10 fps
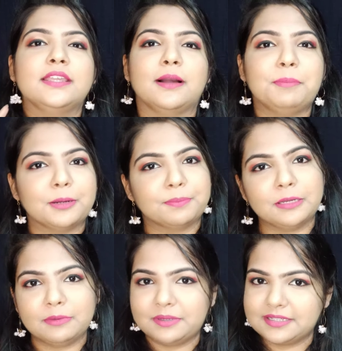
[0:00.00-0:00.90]
या
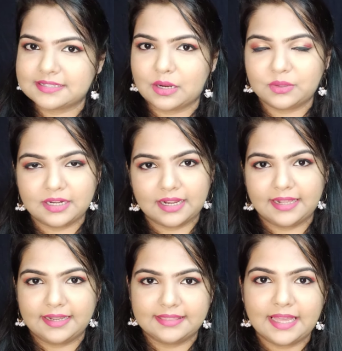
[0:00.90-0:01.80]
पर्पल में भी डिस्काउंट
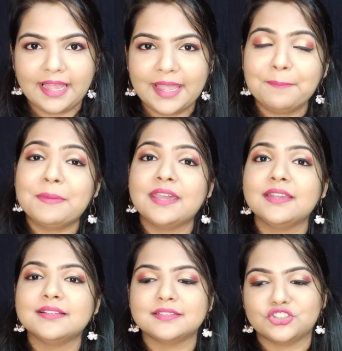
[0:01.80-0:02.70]
लगा रहता है
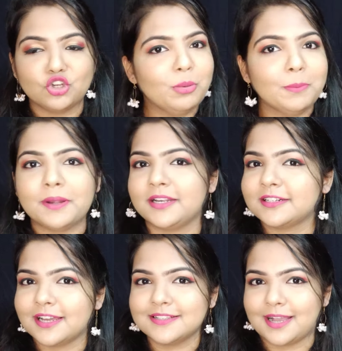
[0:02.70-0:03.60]
मैं जो भी
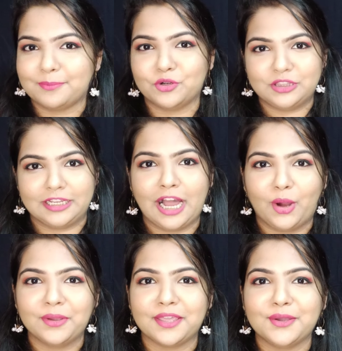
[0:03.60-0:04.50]
प्रोडक्ट आज आपको
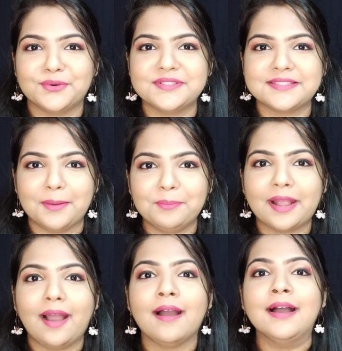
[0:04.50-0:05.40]
दिखाऊंगी उस सब
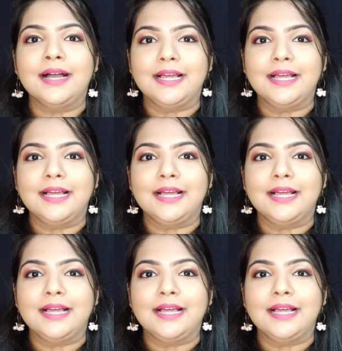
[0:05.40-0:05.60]
का